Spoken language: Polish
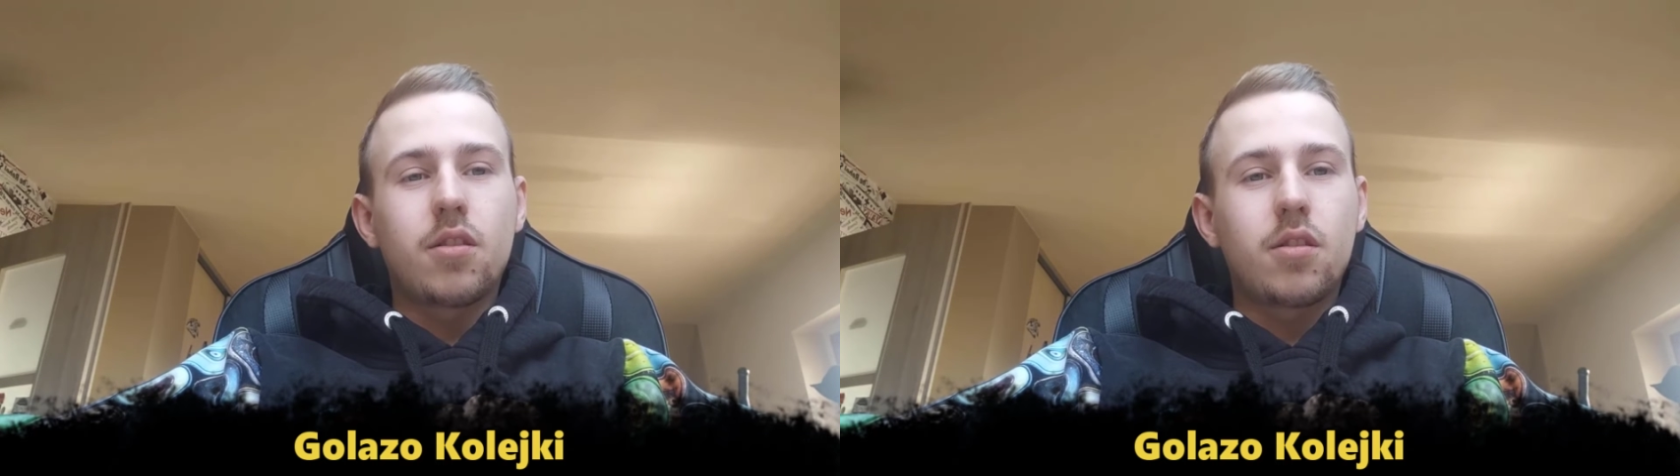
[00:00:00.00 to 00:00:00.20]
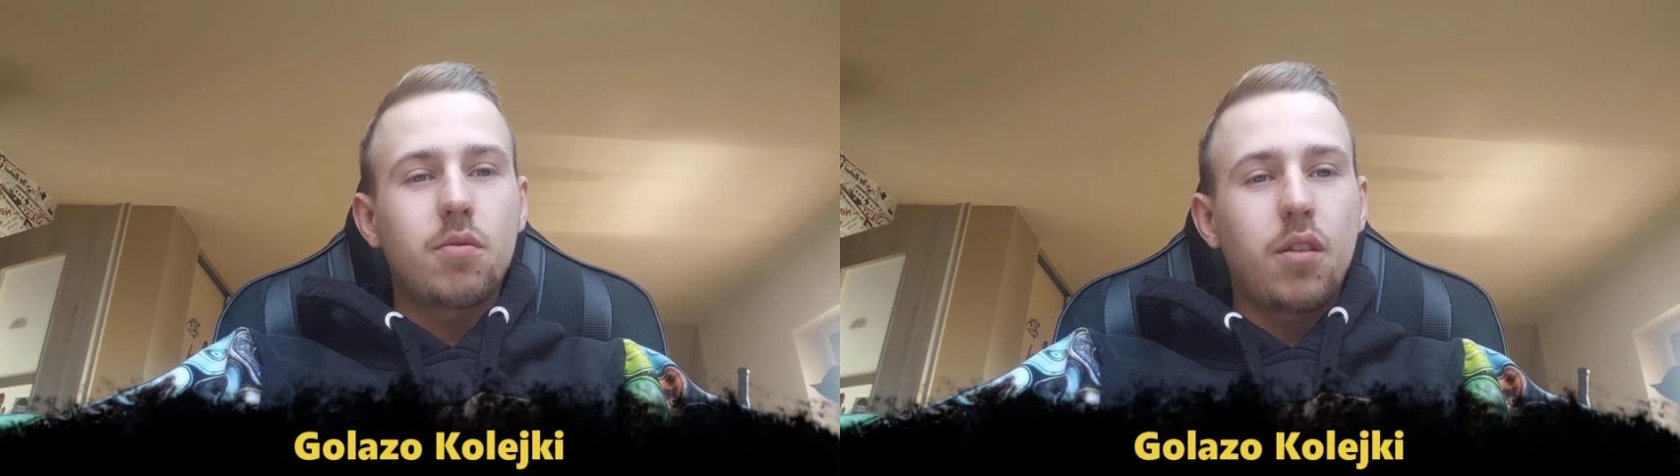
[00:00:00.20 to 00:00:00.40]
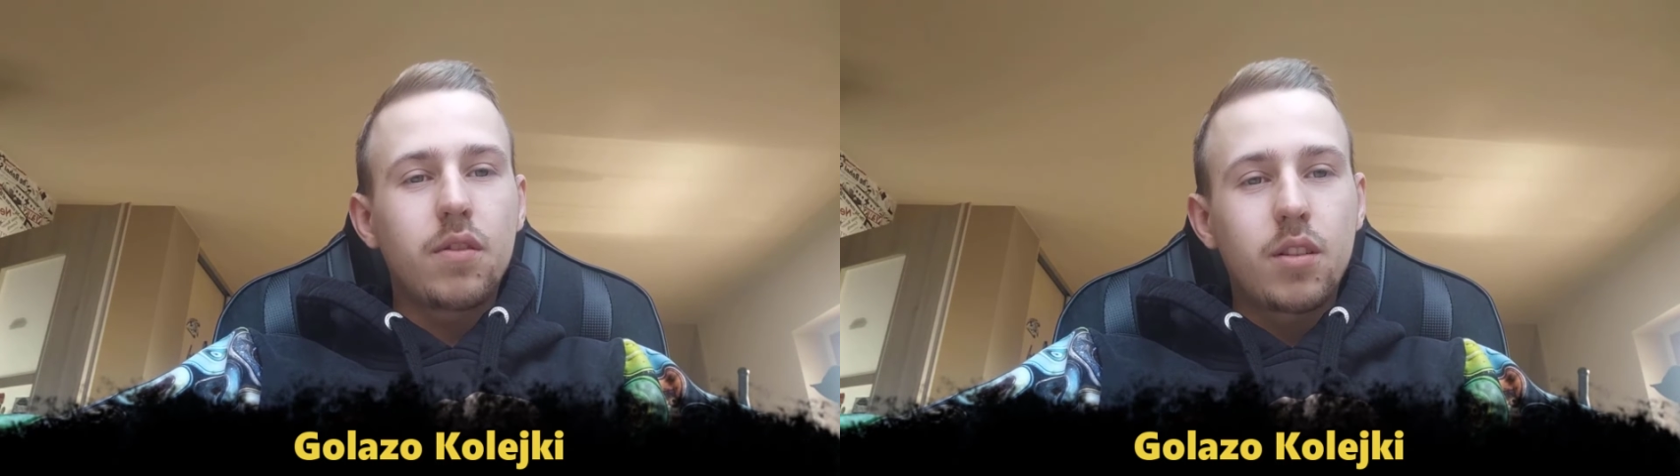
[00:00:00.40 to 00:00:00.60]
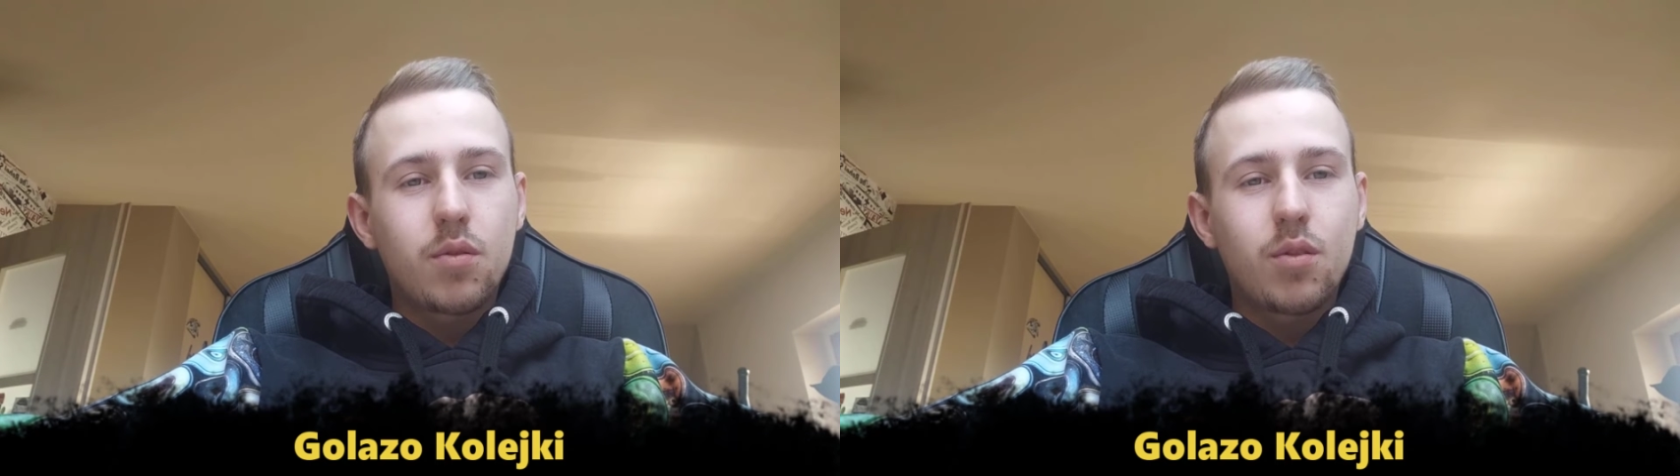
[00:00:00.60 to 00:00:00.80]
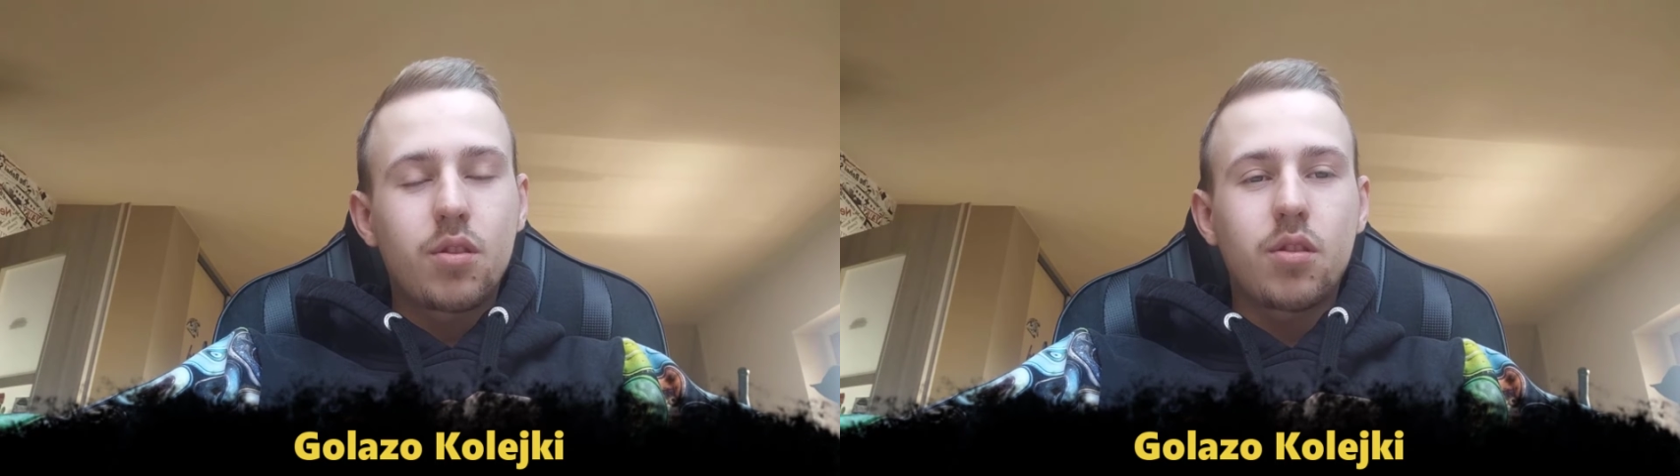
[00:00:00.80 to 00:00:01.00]
dosłownie
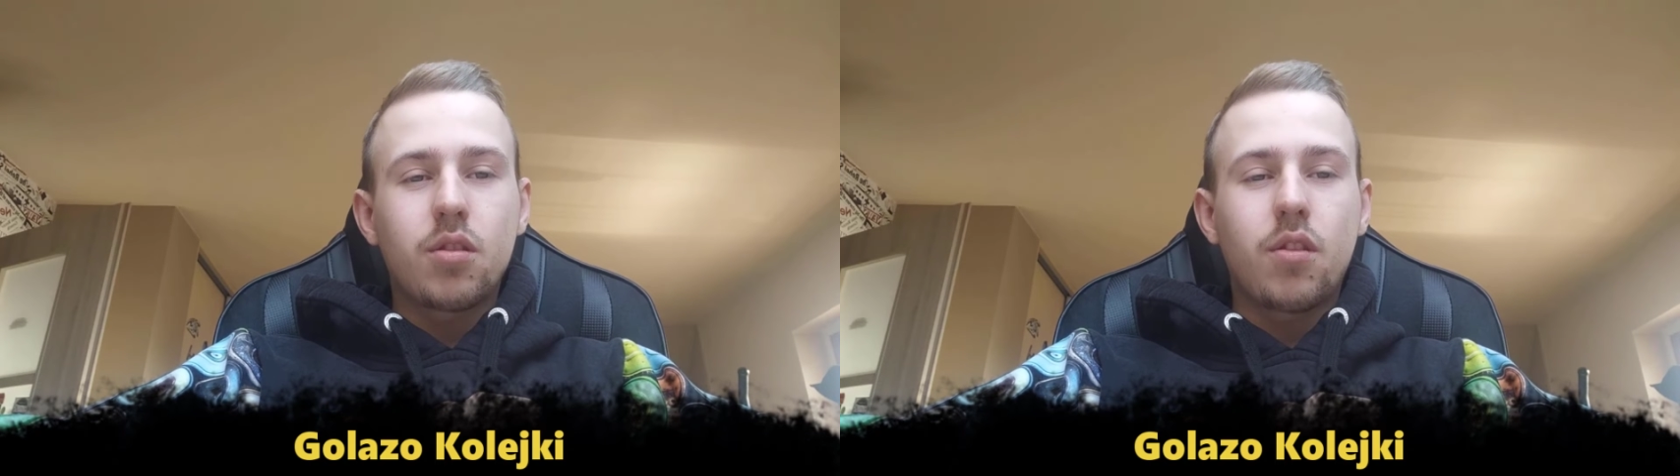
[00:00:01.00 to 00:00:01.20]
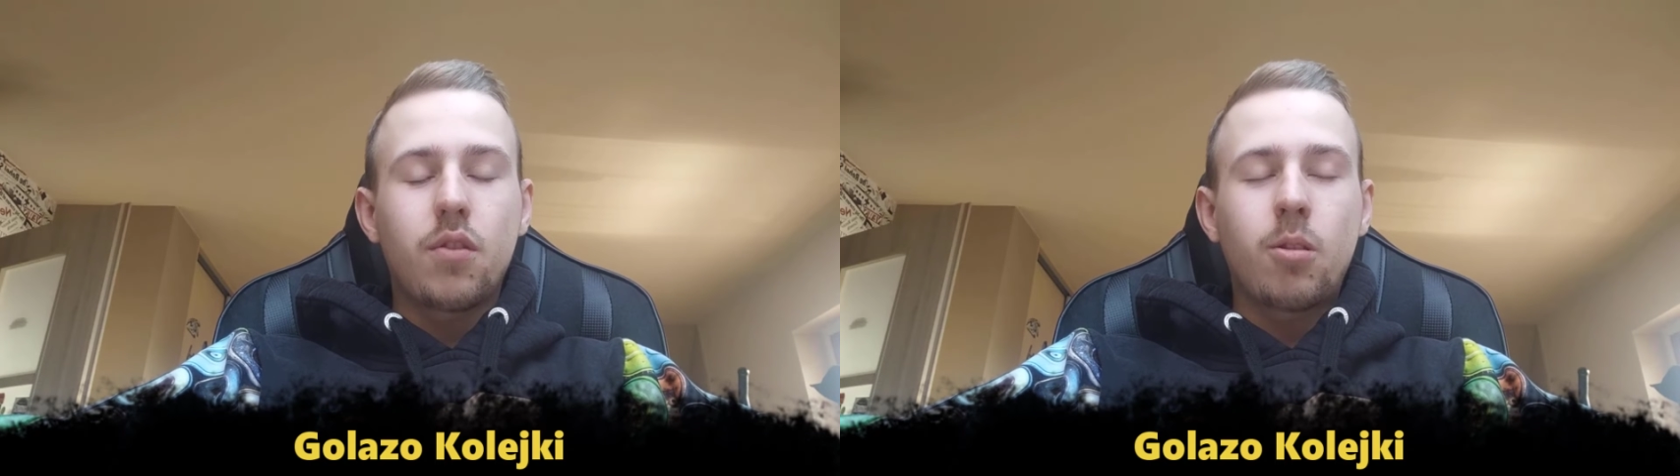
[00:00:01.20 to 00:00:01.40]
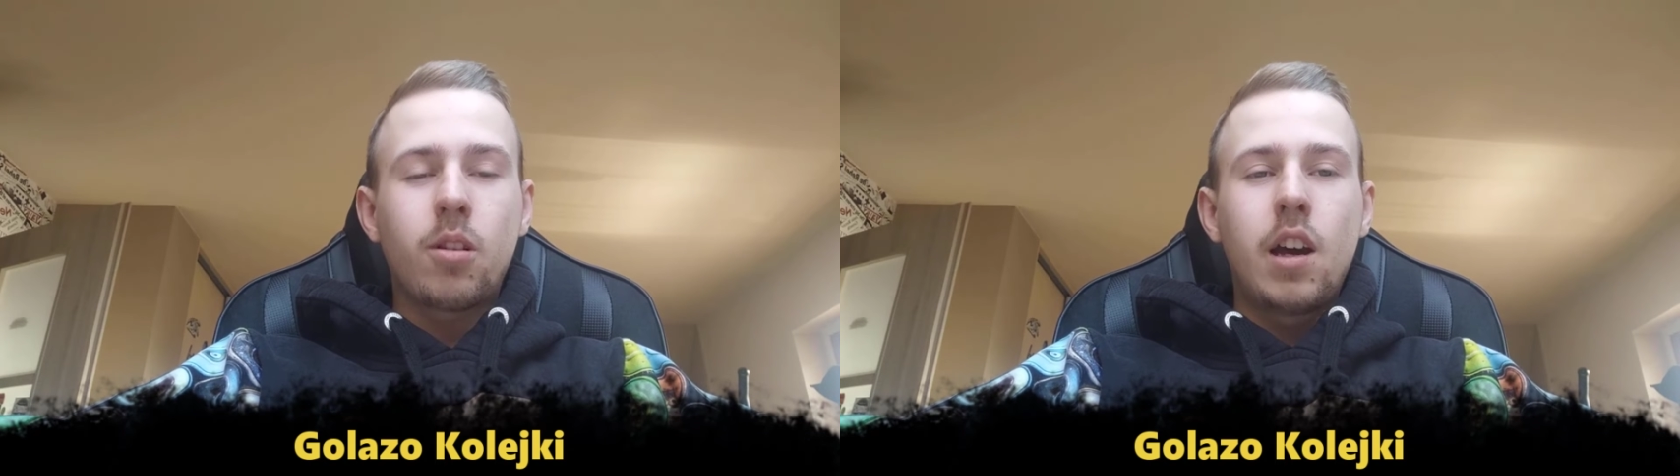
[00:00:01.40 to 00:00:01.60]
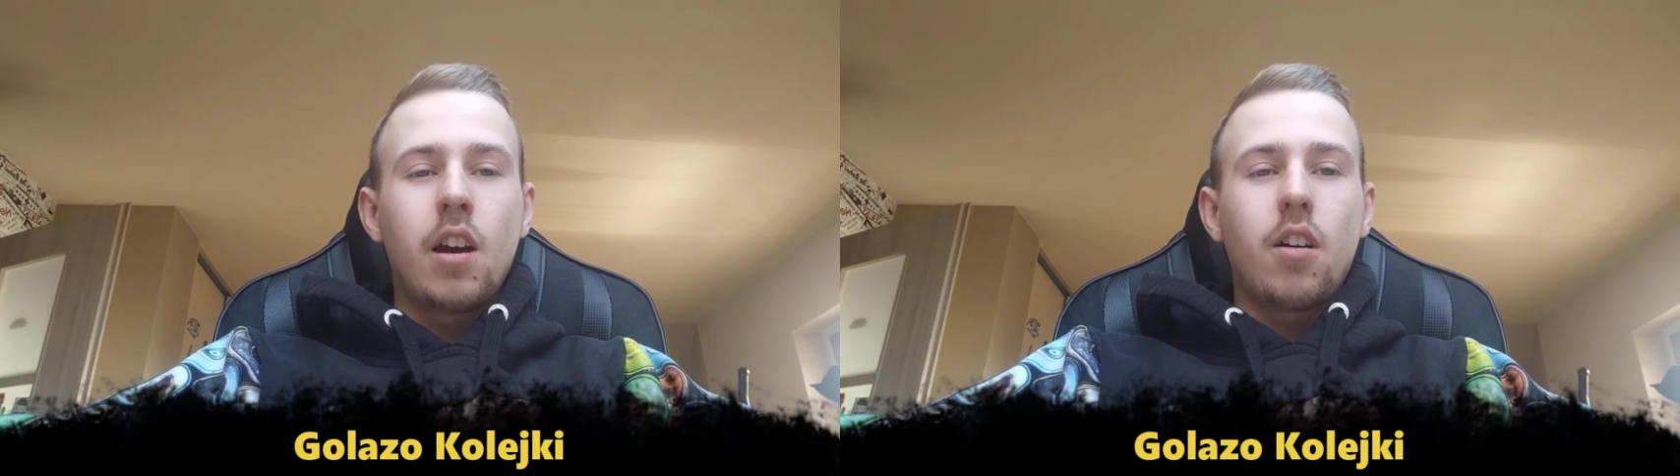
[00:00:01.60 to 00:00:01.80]
drużynowo